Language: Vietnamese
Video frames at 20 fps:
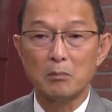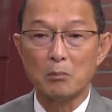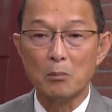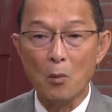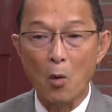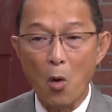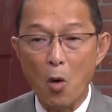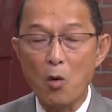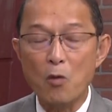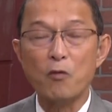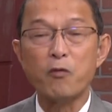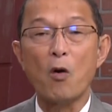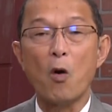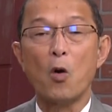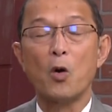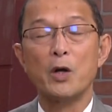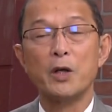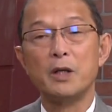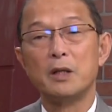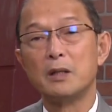buồng
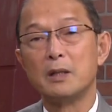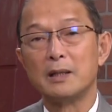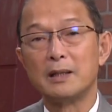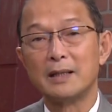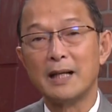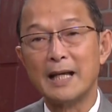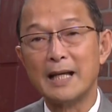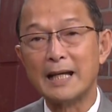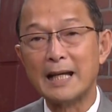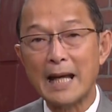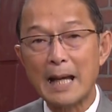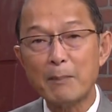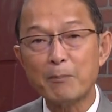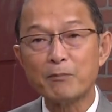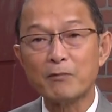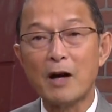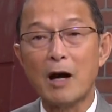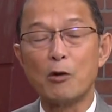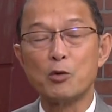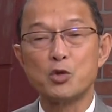phổi để
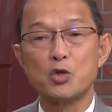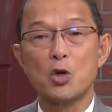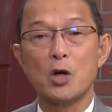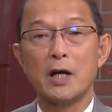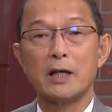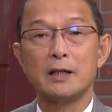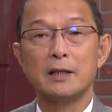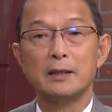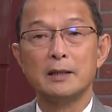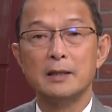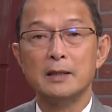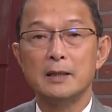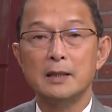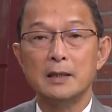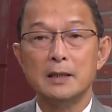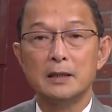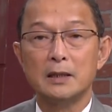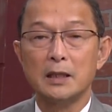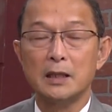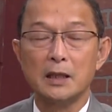ghép vào cho anh
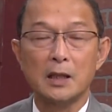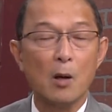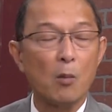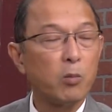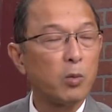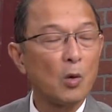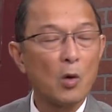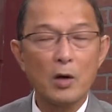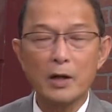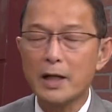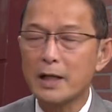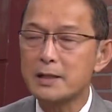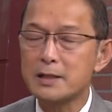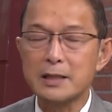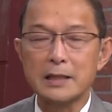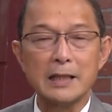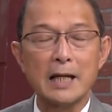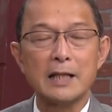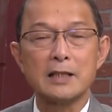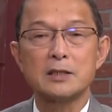thì không có cách
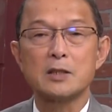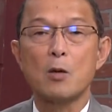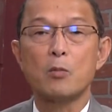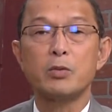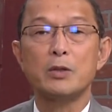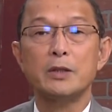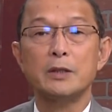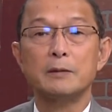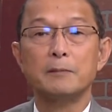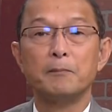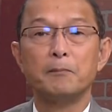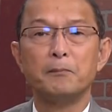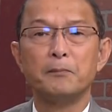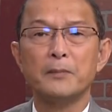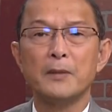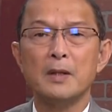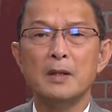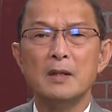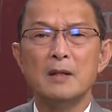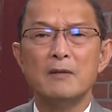gì anh sống được.
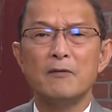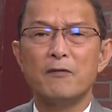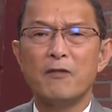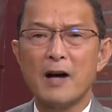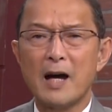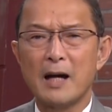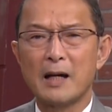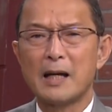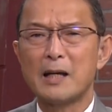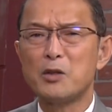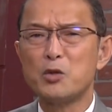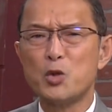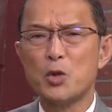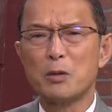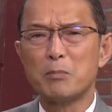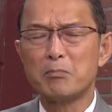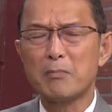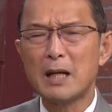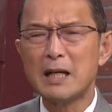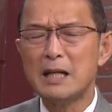Và cái
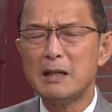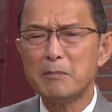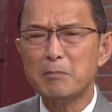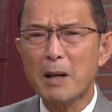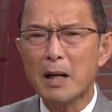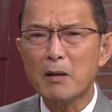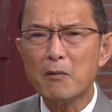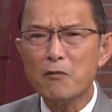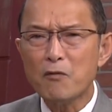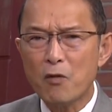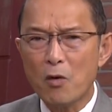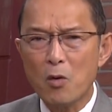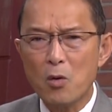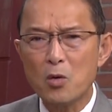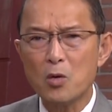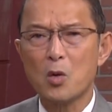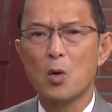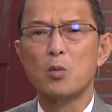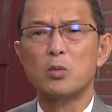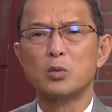chuyện may mắn
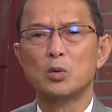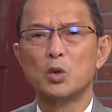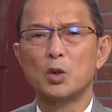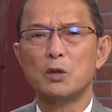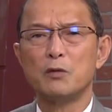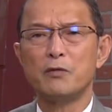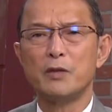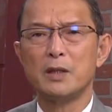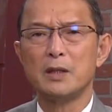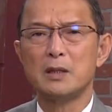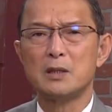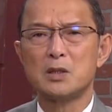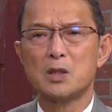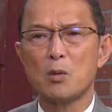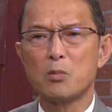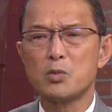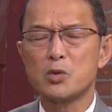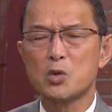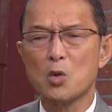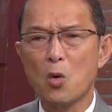vô cùng thưa quý vị,
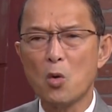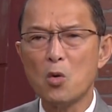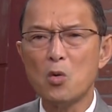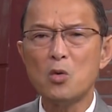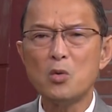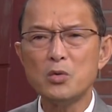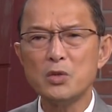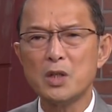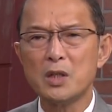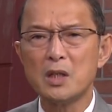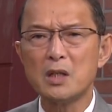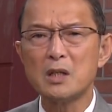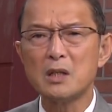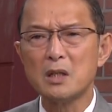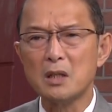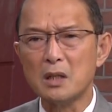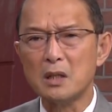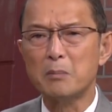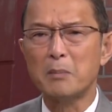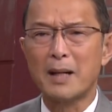trong số những cái
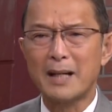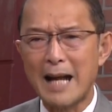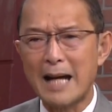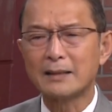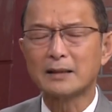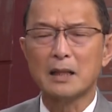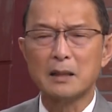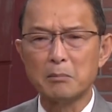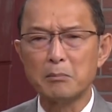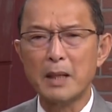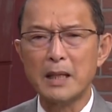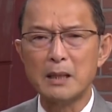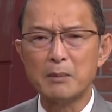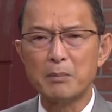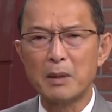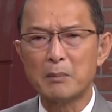người mà đã từng bị